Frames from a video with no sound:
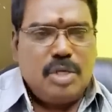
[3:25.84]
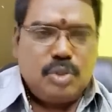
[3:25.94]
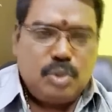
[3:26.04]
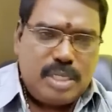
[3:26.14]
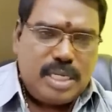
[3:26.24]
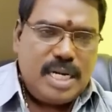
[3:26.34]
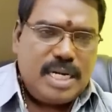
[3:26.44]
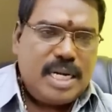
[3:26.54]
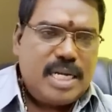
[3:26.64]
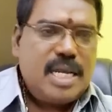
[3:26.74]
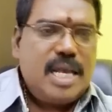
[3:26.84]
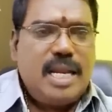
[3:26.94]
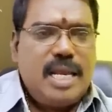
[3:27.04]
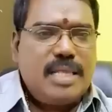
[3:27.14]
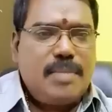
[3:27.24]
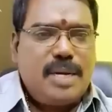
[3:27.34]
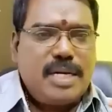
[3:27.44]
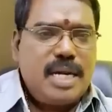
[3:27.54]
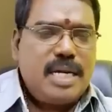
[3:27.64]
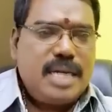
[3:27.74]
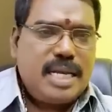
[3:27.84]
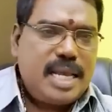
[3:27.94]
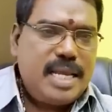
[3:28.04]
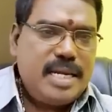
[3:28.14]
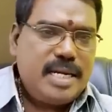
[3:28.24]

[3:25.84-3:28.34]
சுக்கரன் கெட்டாலே அந்த பெண்கள்கிட்ட கை